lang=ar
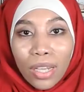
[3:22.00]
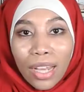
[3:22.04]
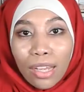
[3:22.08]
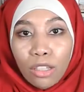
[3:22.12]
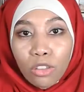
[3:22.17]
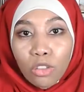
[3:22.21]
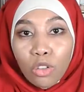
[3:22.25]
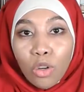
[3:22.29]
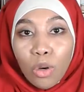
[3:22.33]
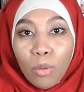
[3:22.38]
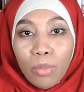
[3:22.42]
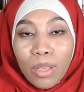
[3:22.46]
الا
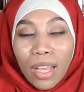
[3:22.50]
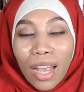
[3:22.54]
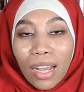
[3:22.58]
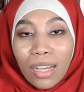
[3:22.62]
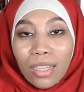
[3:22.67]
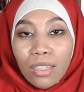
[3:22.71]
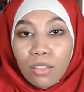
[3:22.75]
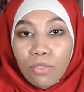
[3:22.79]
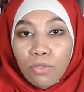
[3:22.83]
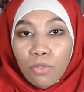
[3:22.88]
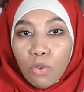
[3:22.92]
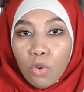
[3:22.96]
عندكم
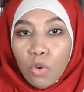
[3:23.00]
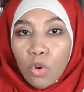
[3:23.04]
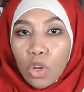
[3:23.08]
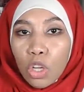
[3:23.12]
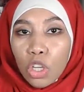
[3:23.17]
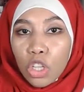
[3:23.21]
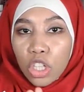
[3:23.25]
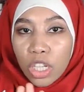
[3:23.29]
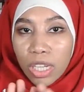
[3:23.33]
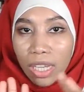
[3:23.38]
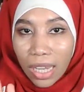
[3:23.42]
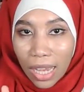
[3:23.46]
نقص في
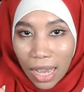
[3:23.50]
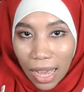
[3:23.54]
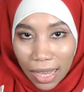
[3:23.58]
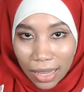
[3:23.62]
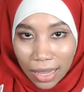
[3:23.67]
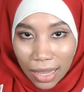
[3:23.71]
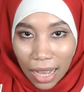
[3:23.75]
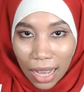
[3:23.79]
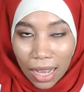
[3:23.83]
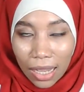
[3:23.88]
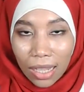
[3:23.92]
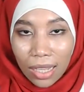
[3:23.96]
كل شيء
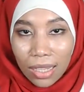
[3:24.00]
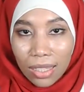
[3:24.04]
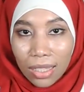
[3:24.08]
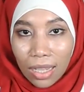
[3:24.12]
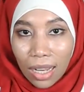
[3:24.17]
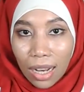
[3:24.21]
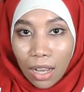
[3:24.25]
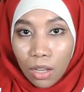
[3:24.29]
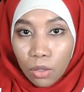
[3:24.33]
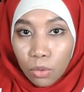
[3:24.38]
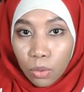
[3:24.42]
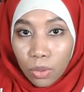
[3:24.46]
هاد العناصر
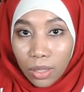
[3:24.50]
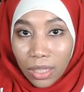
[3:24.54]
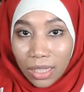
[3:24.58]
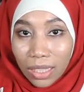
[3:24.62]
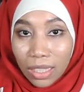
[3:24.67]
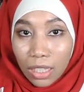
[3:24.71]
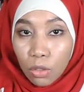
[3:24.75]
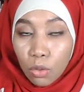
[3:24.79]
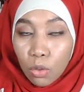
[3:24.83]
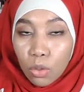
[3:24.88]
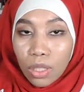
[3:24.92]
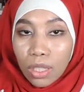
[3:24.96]
هادو
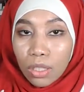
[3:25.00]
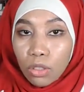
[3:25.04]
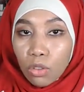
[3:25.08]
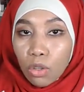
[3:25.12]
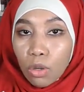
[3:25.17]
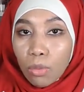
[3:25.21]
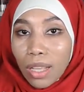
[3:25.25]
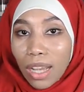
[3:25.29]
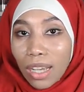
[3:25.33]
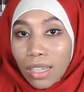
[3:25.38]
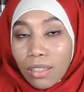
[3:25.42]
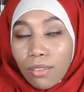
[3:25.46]
يعني يكون
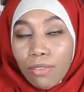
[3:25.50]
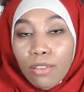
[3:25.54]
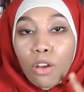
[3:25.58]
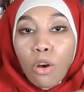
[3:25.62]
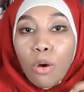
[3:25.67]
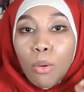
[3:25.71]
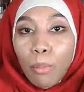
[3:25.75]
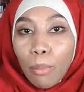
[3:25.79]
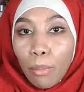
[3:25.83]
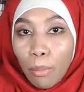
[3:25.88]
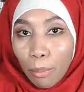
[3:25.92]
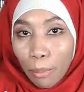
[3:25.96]
عندكم نقص
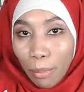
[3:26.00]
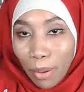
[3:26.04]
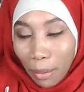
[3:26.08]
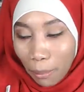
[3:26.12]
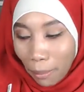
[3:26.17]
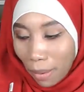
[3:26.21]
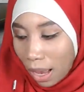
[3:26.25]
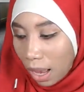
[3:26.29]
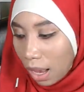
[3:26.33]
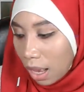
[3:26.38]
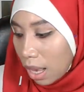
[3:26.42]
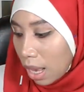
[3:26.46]
فيهم
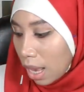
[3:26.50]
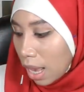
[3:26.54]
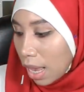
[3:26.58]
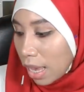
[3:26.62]
باربعه